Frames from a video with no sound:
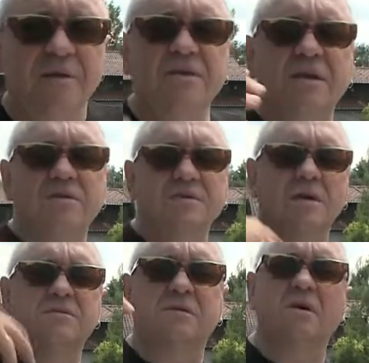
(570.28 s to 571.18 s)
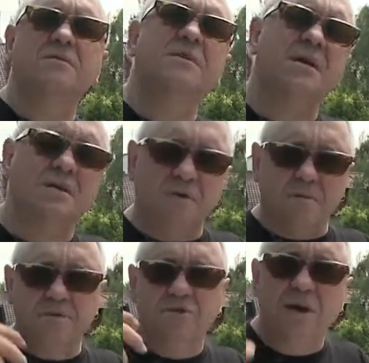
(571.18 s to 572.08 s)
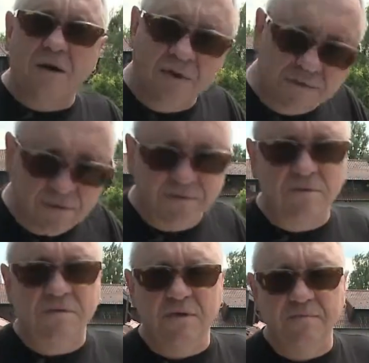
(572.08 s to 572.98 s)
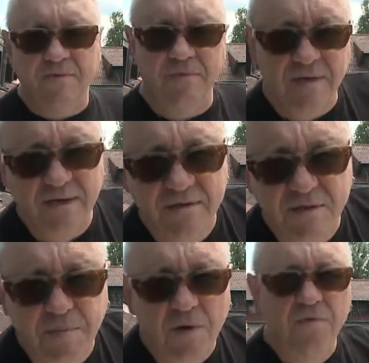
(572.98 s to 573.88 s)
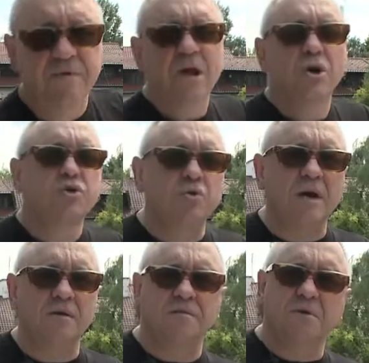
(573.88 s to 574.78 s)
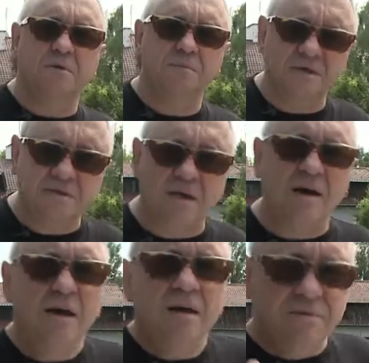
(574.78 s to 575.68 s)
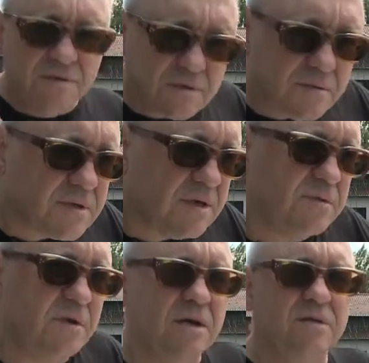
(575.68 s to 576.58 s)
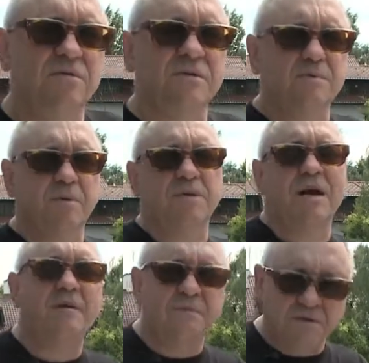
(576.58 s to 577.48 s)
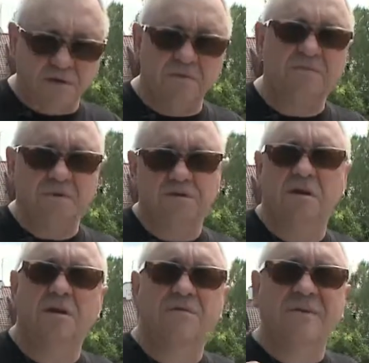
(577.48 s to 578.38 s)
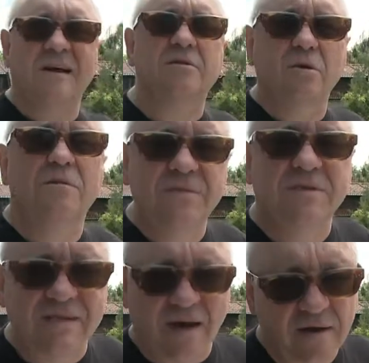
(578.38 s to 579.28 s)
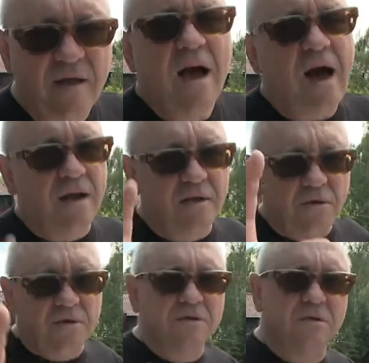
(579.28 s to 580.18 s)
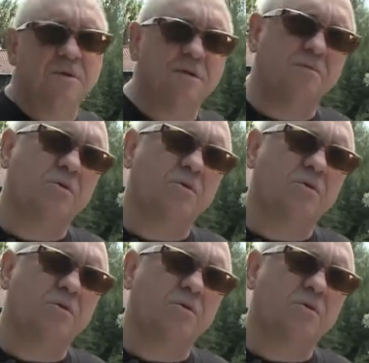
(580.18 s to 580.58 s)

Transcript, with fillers: nie dostał zgody na to, aby działać. W związku z tym fabryka zespołów szuka nowego miejsca. Wszystko wskazuje na to, że spotkamy się w niedzielę w Katowicach, ale to jeszcze będą